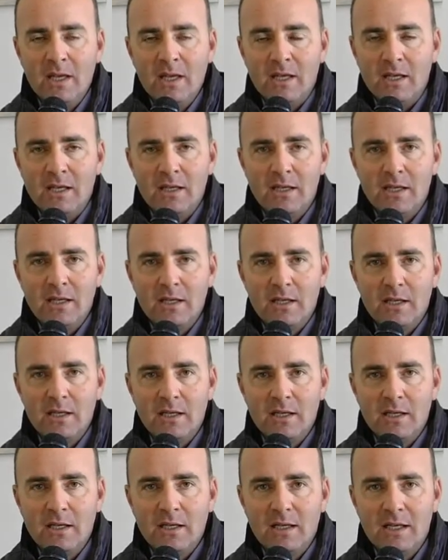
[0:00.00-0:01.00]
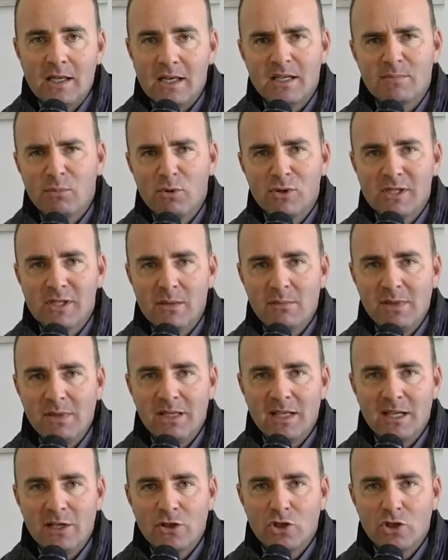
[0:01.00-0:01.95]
eh, le responsabilità al